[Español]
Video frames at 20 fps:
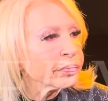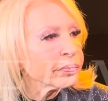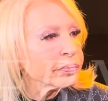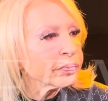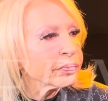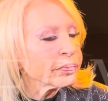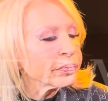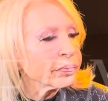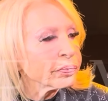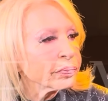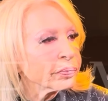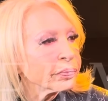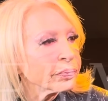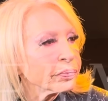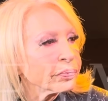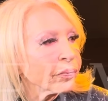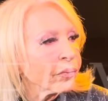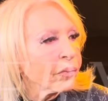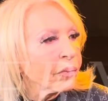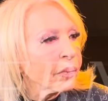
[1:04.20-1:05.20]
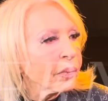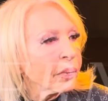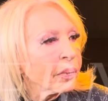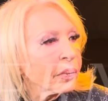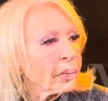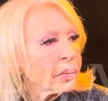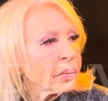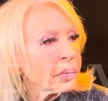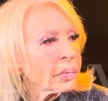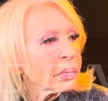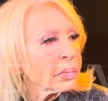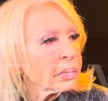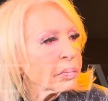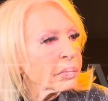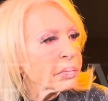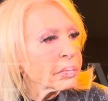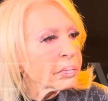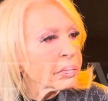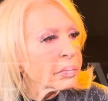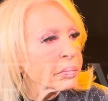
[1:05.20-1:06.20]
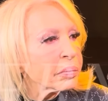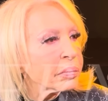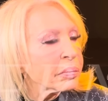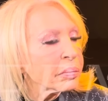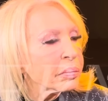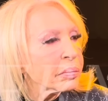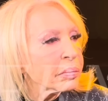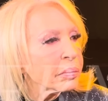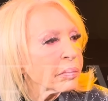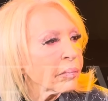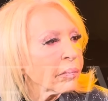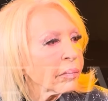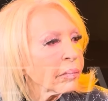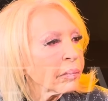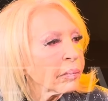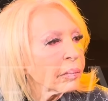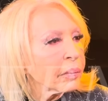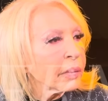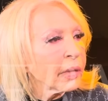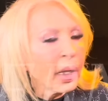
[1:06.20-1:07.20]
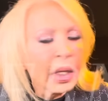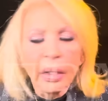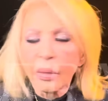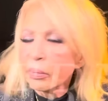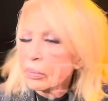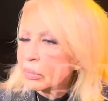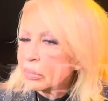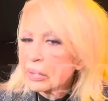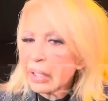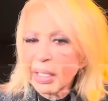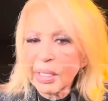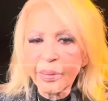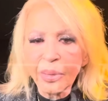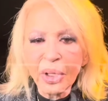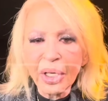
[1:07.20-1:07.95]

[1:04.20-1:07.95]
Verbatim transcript: limaron esas diferencias o no, Laura, ¿cómo quedó la relación?